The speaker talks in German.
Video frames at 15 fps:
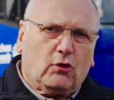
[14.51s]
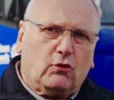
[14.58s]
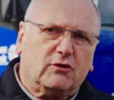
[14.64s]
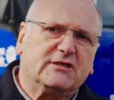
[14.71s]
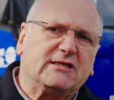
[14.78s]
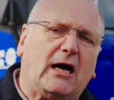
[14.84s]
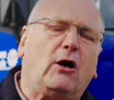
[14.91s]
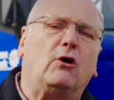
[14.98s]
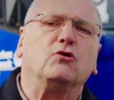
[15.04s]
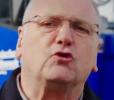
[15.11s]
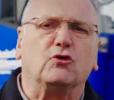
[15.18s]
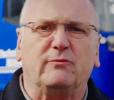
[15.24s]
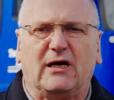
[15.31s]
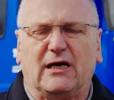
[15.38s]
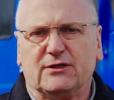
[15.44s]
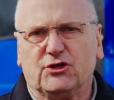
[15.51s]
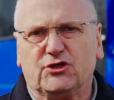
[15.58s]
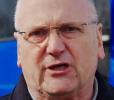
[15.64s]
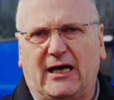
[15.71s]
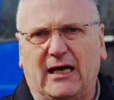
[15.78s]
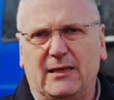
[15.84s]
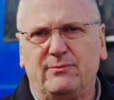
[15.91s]
und das
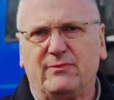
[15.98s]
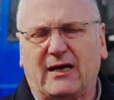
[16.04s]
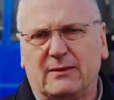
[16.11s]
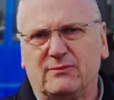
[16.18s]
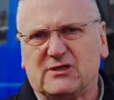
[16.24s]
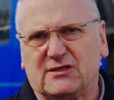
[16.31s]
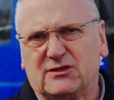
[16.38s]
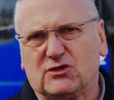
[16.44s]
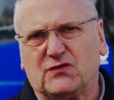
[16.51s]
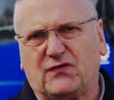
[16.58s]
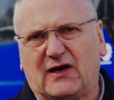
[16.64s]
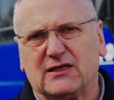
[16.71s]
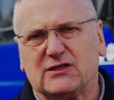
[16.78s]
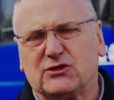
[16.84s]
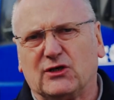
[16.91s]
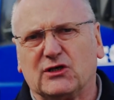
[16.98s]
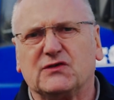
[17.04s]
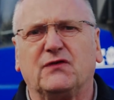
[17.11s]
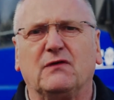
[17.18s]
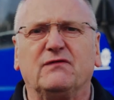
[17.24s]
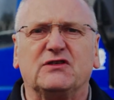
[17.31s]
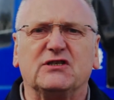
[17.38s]
automatische Einbremsen des Fahrzeugs
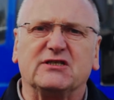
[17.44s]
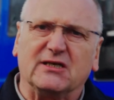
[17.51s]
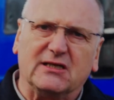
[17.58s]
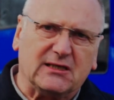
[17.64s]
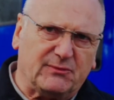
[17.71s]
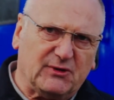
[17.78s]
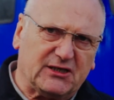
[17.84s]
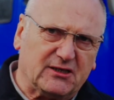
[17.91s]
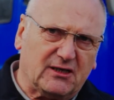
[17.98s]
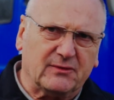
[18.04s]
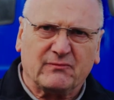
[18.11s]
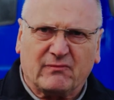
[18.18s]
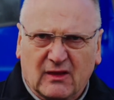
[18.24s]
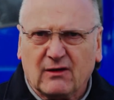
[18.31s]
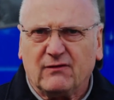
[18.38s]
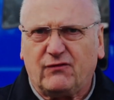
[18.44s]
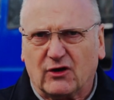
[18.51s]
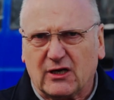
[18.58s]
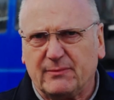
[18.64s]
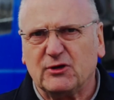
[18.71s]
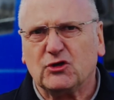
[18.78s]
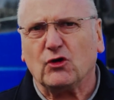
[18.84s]
50 cm vor
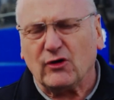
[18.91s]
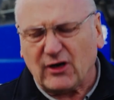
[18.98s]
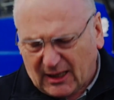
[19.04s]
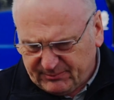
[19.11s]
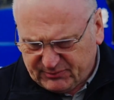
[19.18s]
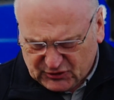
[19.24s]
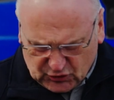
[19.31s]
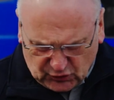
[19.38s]
der Betonrampe.